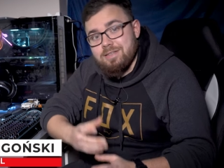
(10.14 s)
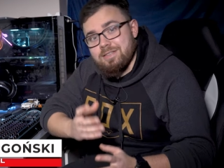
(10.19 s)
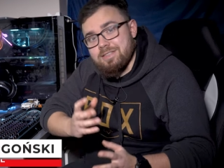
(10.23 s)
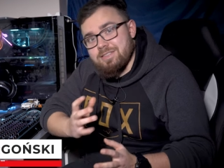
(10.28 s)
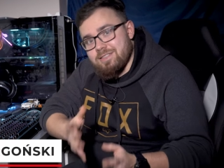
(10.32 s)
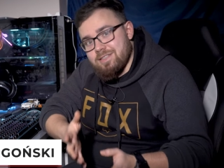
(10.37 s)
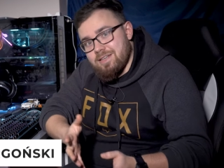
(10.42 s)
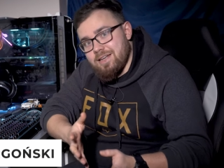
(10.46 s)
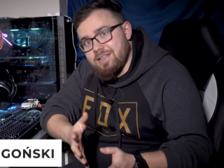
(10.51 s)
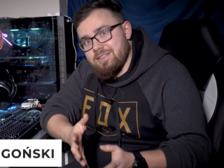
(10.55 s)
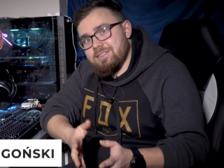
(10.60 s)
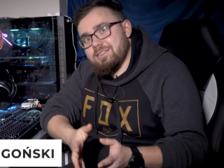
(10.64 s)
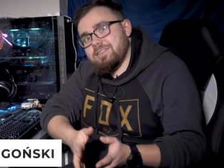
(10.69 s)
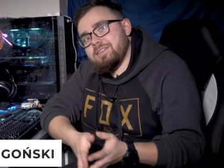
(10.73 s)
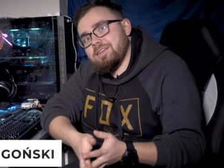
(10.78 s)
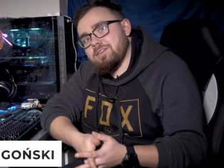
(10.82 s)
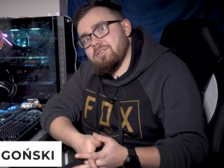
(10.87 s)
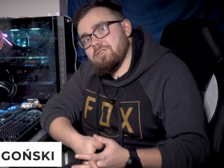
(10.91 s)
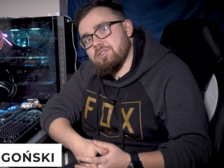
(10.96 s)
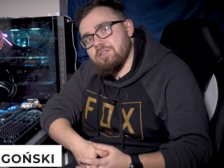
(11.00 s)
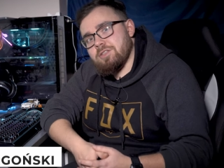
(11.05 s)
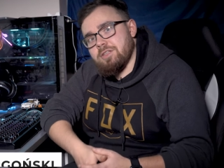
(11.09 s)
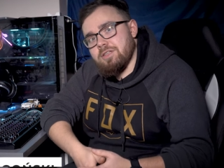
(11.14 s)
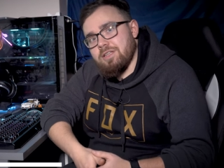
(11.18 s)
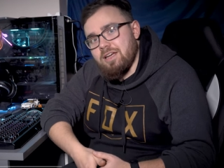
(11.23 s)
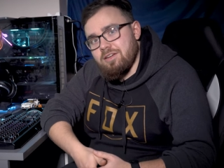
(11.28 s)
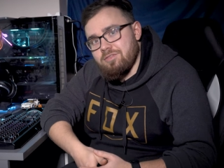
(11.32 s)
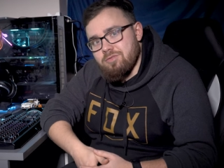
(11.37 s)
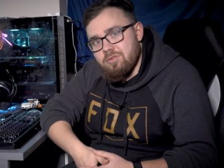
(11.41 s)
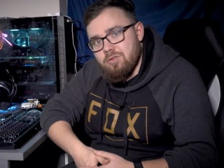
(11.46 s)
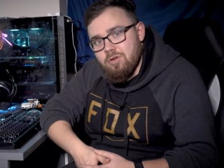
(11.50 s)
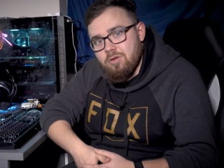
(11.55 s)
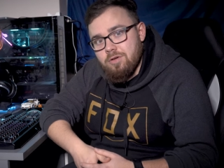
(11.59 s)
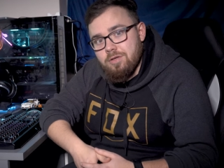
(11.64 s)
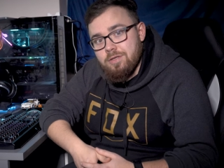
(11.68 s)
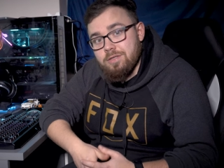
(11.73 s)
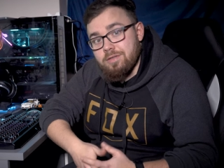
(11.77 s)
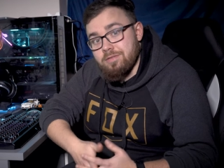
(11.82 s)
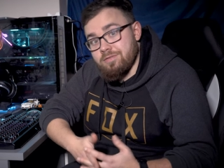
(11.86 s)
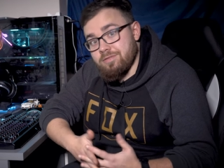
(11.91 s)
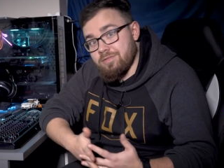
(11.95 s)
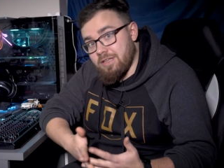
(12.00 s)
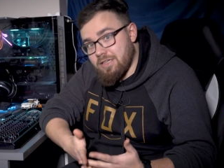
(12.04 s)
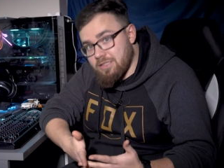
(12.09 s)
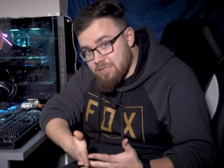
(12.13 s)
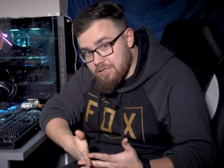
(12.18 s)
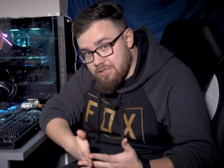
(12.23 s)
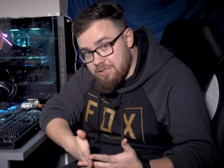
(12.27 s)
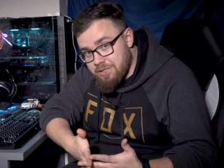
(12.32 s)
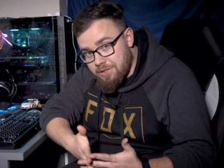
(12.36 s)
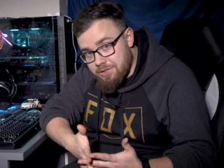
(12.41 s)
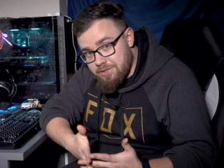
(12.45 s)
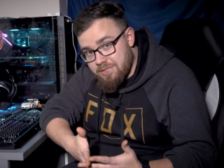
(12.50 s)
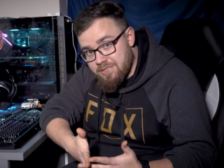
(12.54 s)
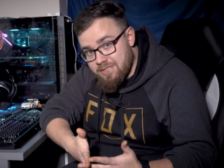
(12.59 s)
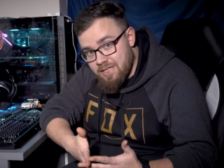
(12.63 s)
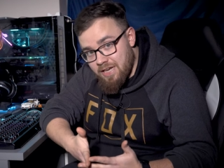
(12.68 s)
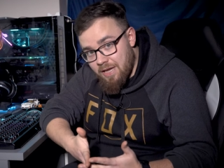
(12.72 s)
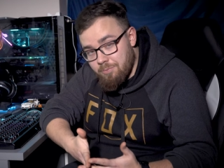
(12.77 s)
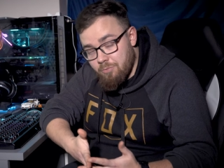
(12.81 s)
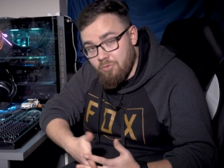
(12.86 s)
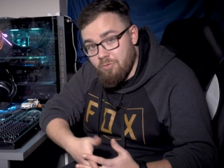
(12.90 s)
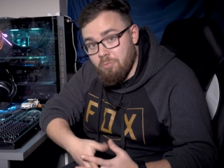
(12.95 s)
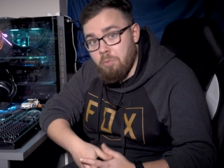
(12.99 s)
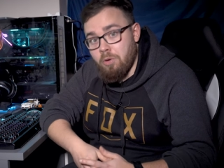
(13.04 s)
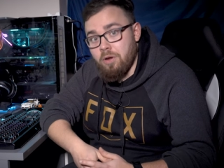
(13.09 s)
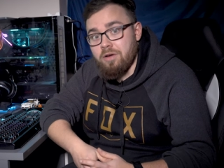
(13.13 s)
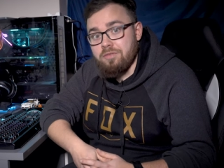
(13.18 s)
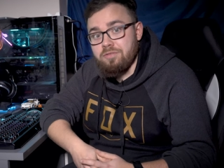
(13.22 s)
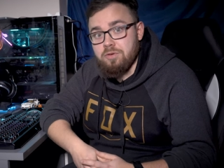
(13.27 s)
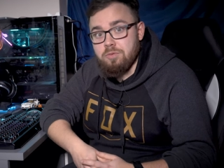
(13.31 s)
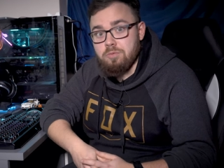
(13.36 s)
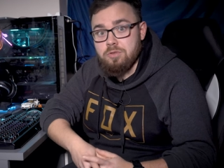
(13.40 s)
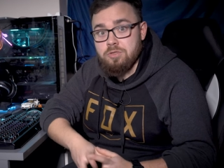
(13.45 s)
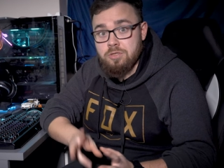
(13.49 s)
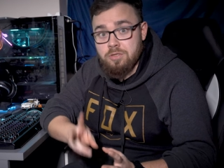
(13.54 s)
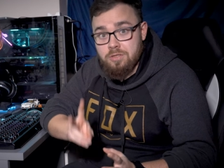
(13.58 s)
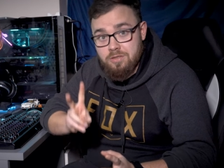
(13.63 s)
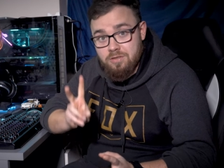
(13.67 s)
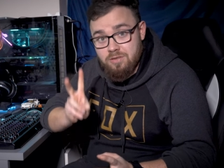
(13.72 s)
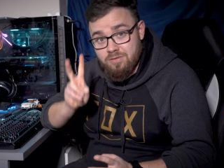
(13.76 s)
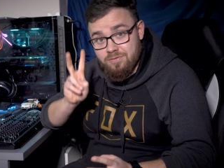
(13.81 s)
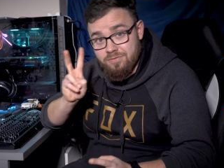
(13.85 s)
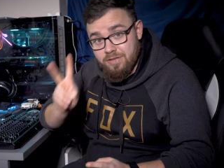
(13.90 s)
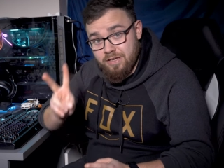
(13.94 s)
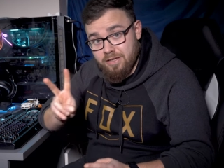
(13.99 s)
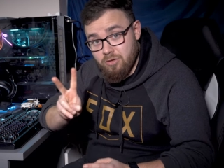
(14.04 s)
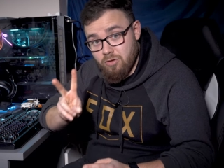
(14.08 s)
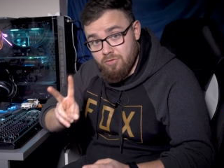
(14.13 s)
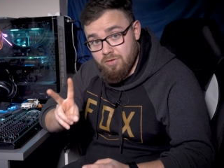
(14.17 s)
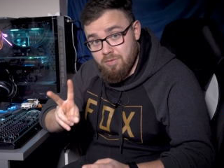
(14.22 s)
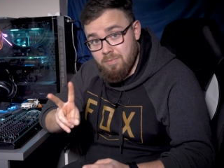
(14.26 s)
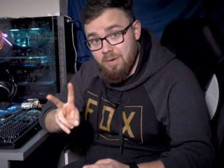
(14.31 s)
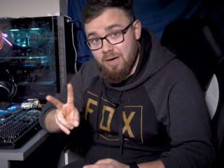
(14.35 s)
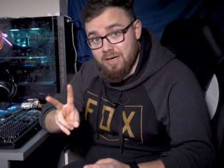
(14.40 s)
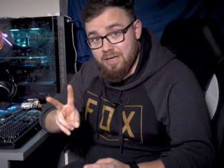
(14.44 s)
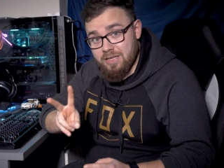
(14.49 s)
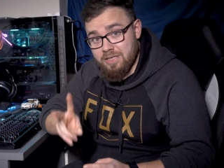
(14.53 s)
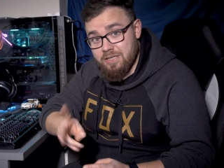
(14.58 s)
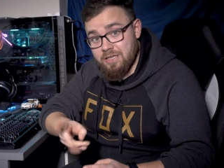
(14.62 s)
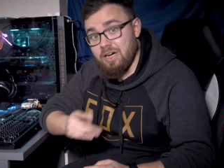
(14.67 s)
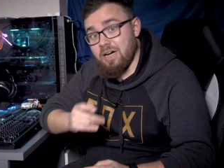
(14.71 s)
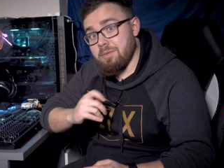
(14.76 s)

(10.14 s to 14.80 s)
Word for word: Z racji tego, że niedawno w naszej sieci sklepów pojawiły się dwie nowe marki,